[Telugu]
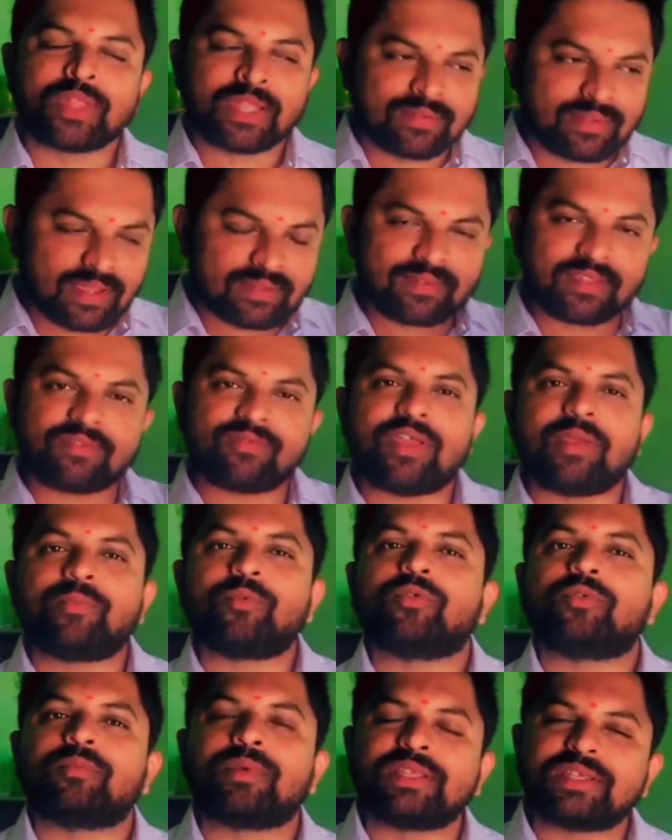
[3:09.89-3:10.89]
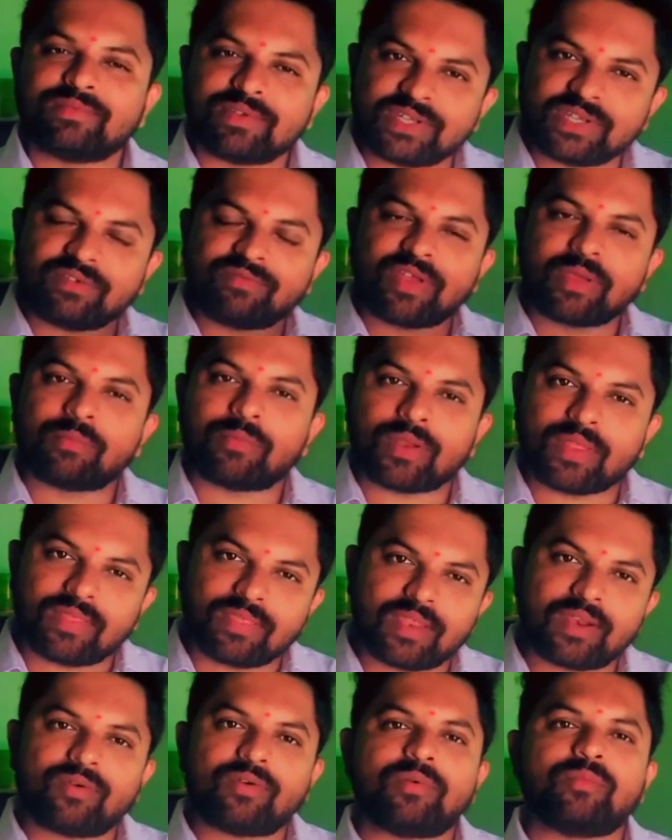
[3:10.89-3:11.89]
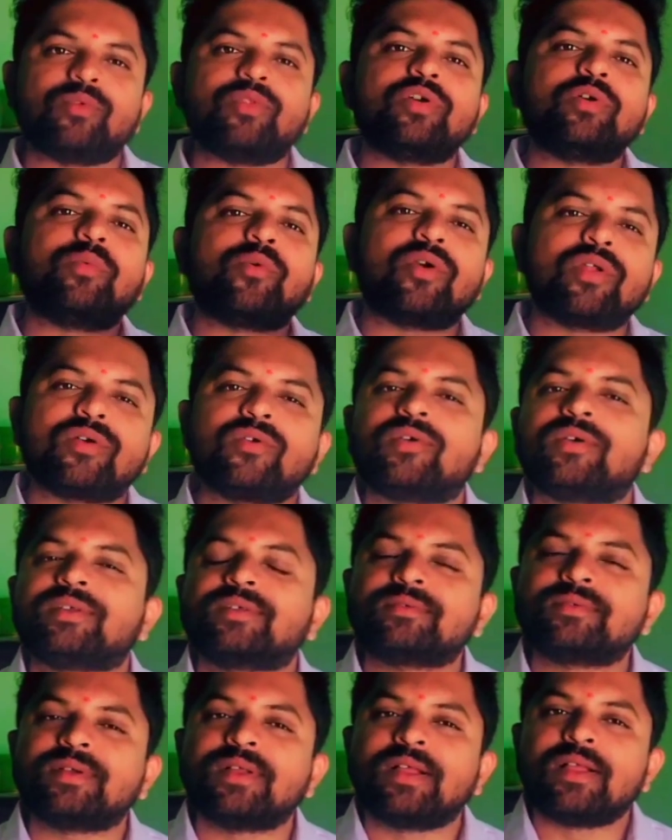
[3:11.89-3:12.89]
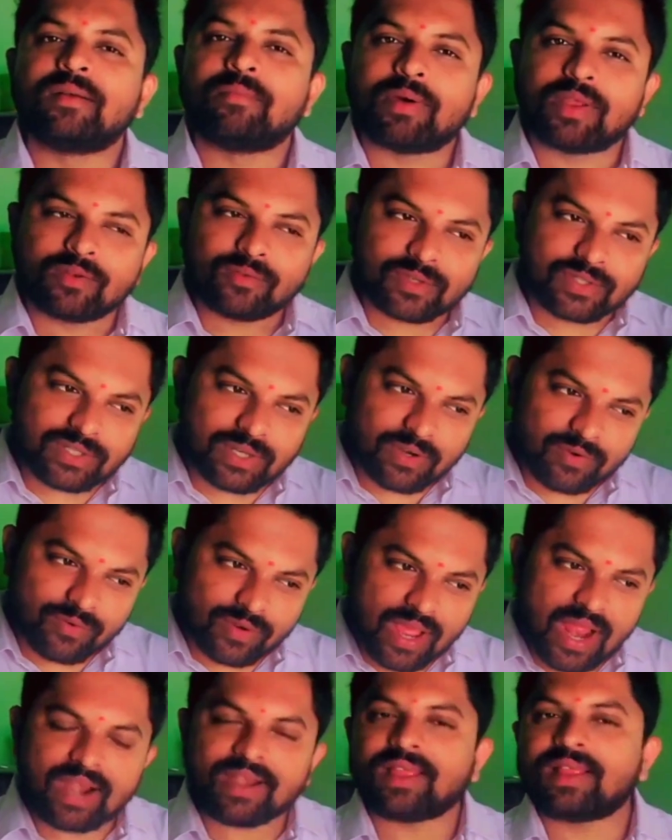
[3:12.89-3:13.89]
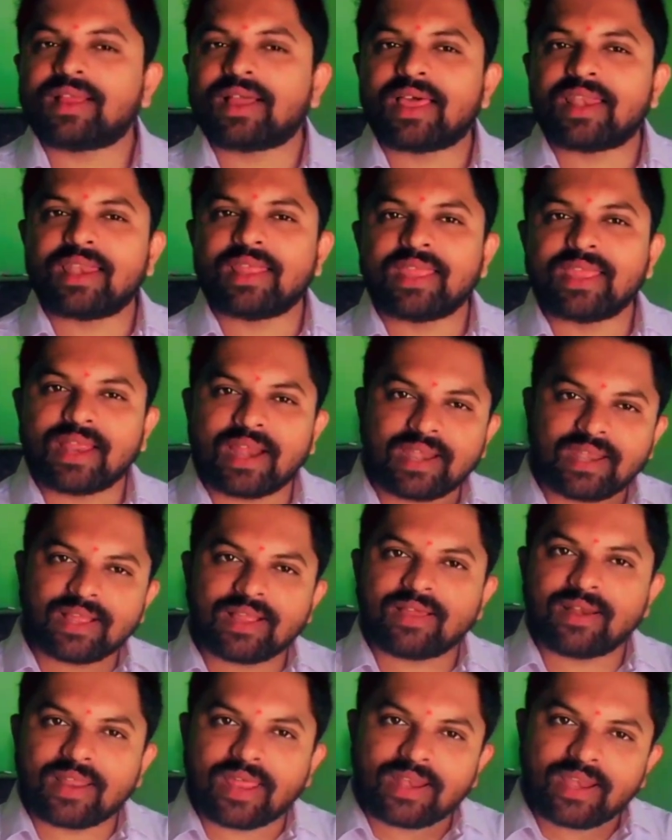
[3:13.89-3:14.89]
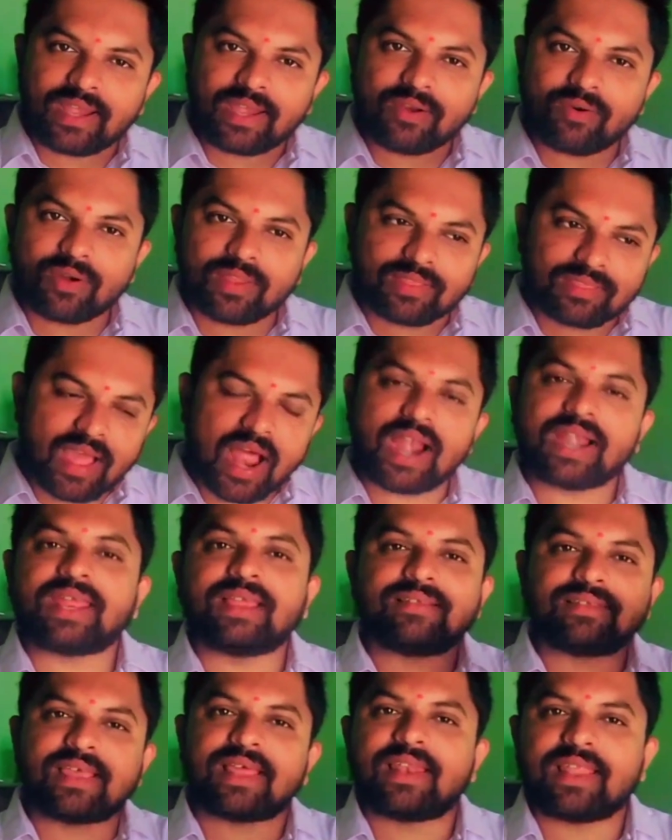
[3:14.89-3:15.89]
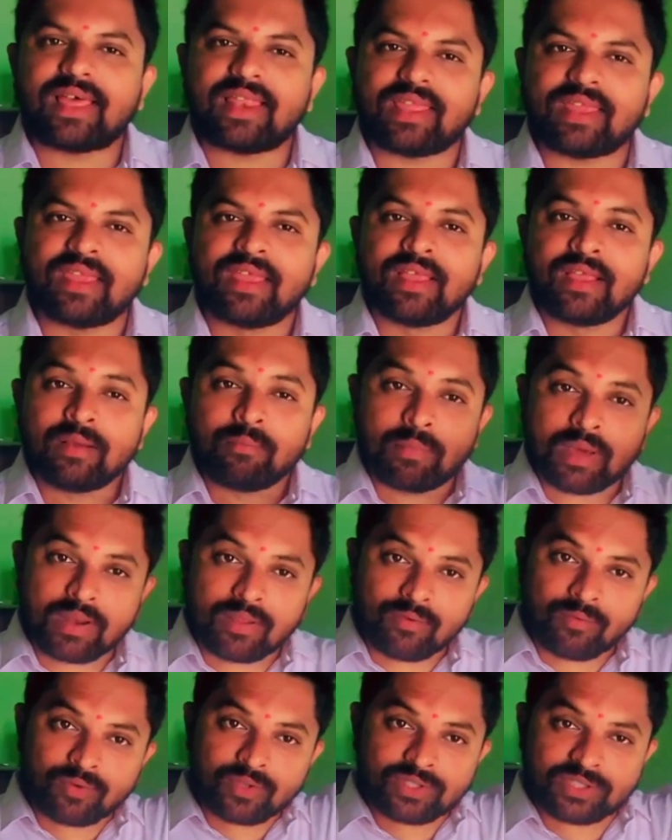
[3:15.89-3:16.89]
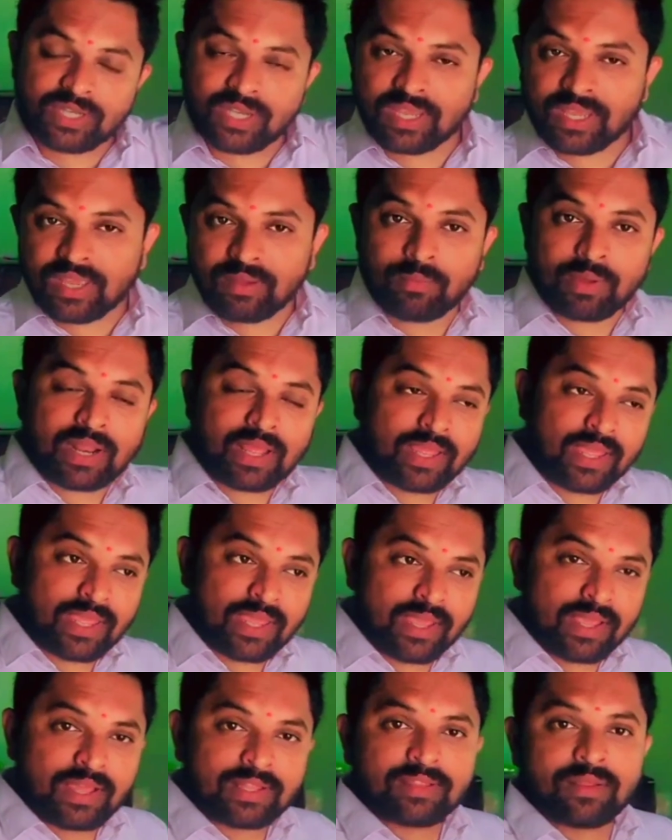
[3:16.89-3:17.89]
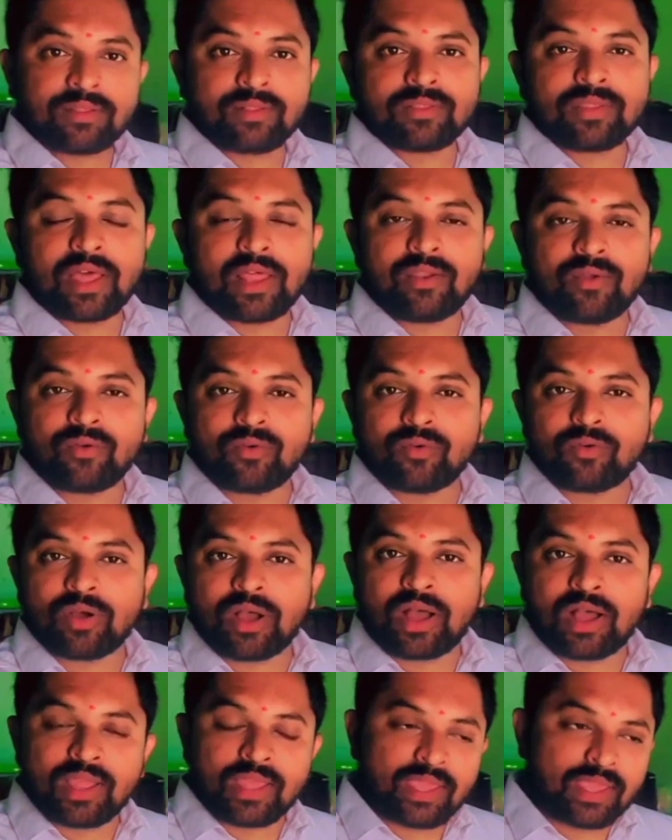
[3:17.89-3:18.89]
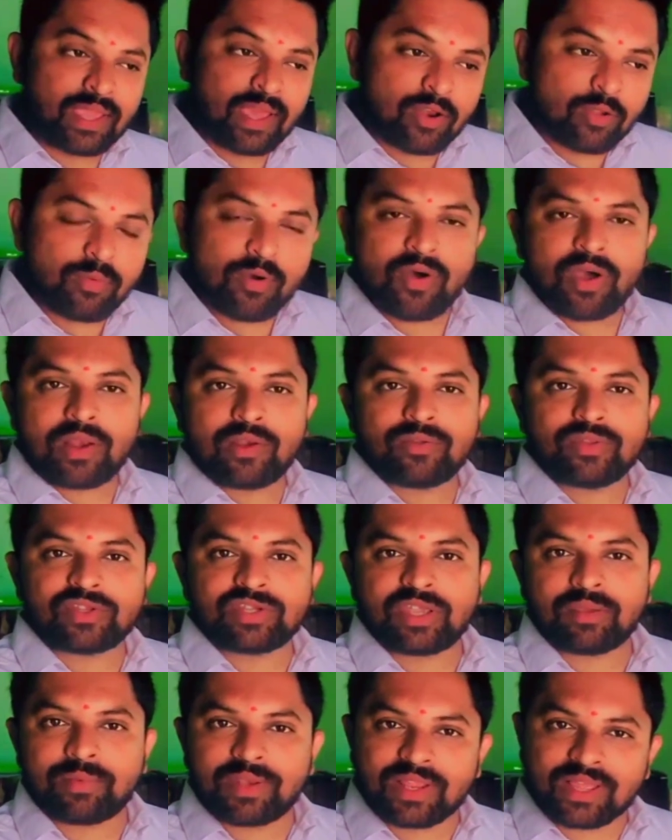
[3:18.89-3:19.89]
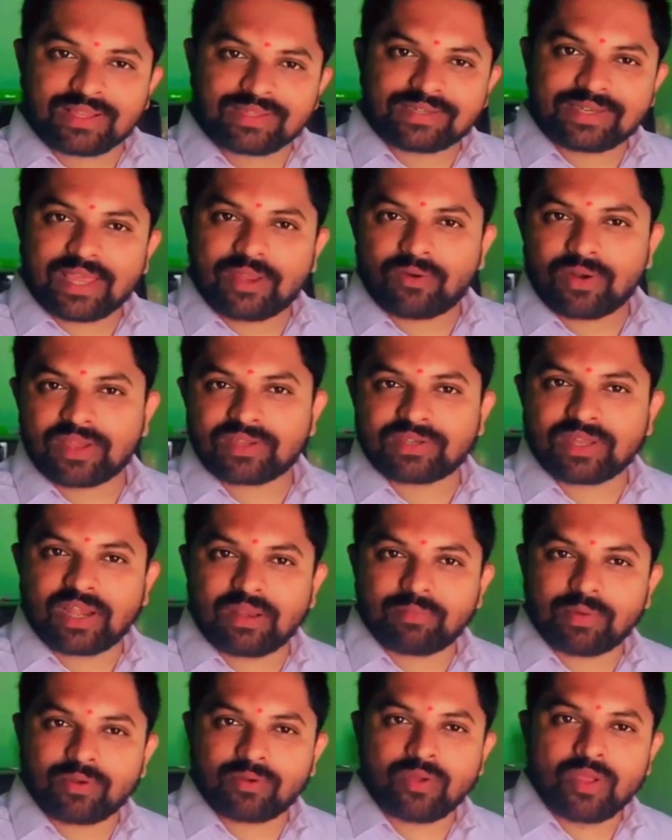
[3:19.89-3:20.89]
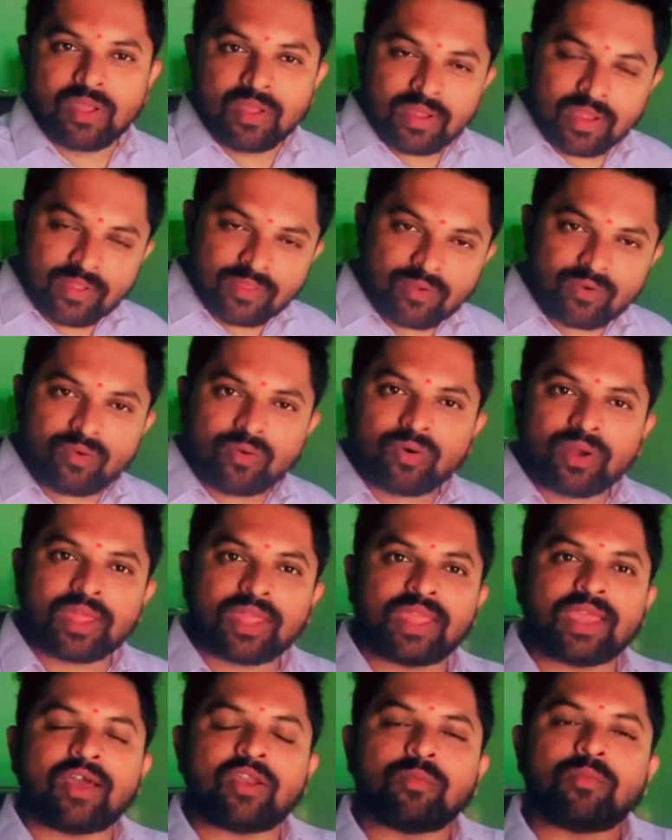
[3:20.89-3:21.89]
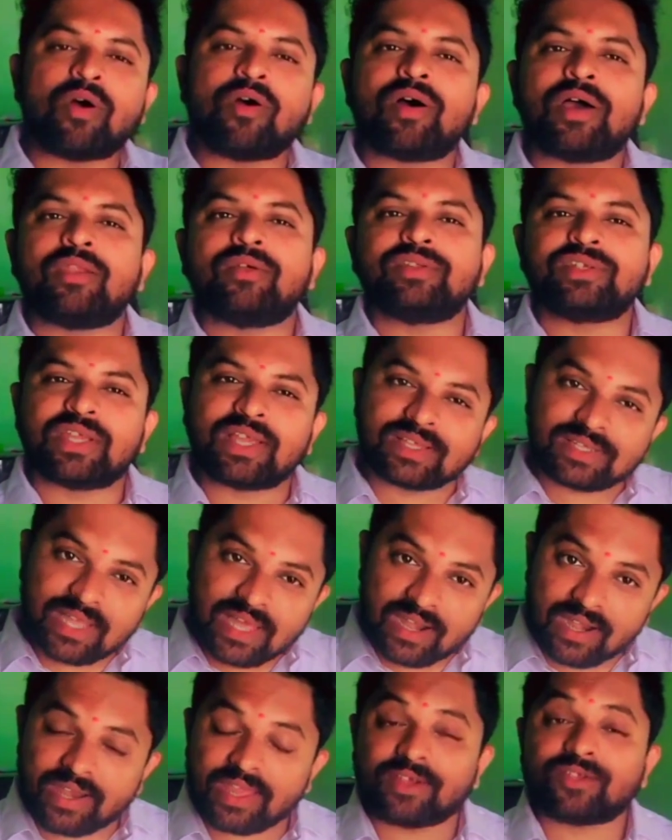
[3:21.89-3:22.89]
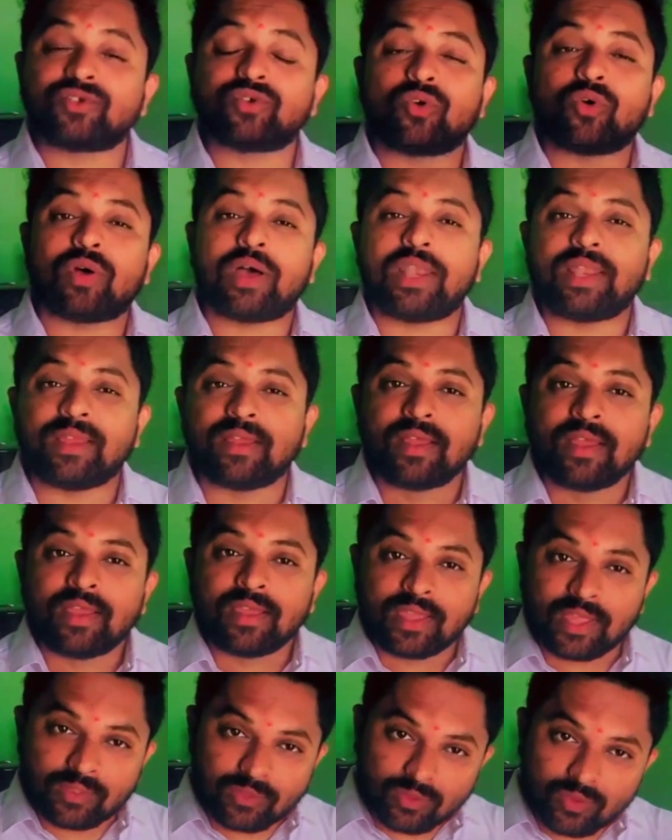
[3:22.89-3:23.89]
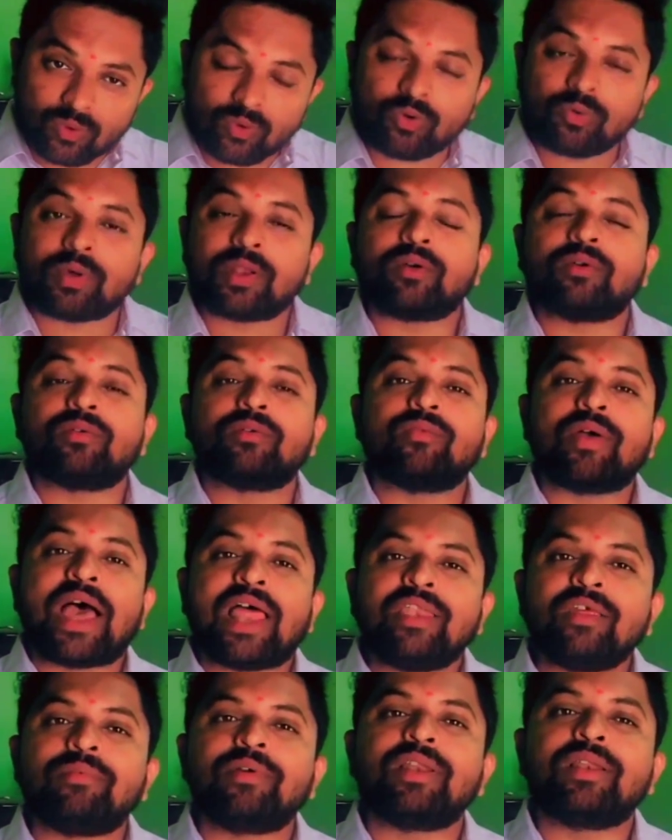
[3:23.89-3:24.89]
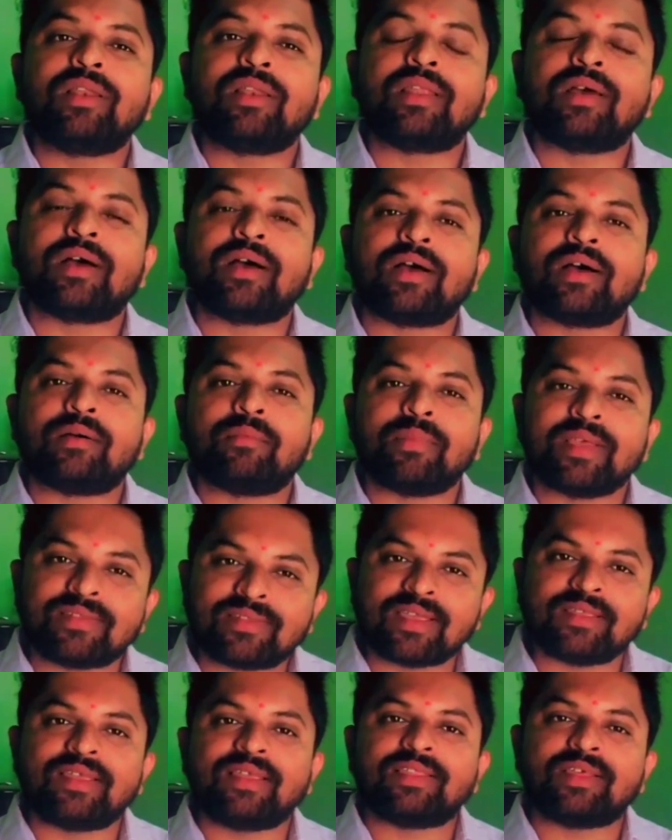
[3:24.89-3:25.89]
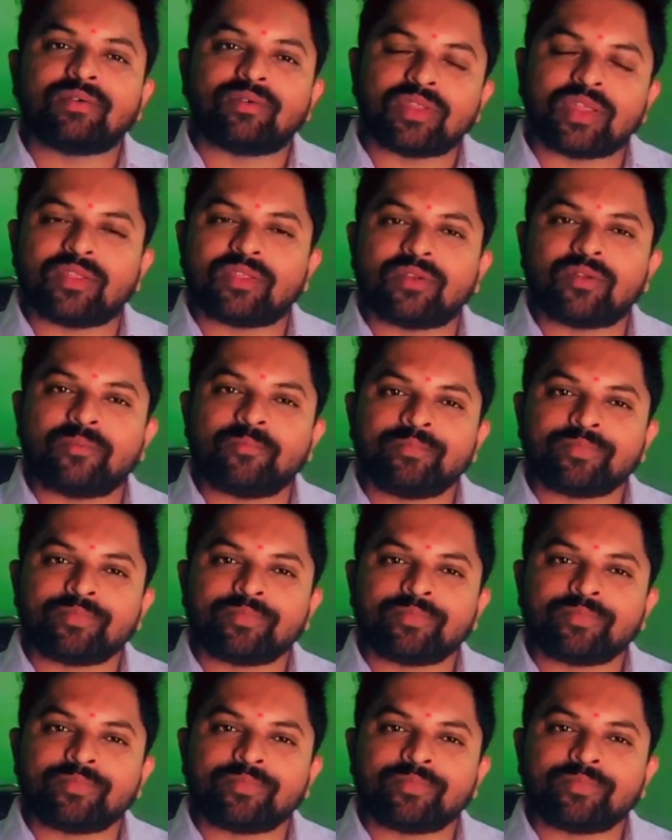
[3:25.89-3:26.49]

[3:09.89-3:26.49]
సక్సెస్ వైపు మంచి విజయం వైపు మనందరం కూడా ముందుకు పోవడం కోసం మనకు వచ్చినటువంటి ఆటంకాలని అడ్డంకులను అన్నింటినీ కూడా దాటేసి వెళ్ళాలి మనం వచ్చే మన ఈ గతం తాలూకు ఆ ఈ అనుభవాల నుంచి మీన్ కష్టాలు నష్టాలు మనం ఎదుర్కొనే ఈ అనుభవాల నుంచి ఇంకా చాలా నేర్చుకోవాలి ఎంతో మనం వాల్యుబుల్ మెసేజ్ అయితే ఉంది ఇందులో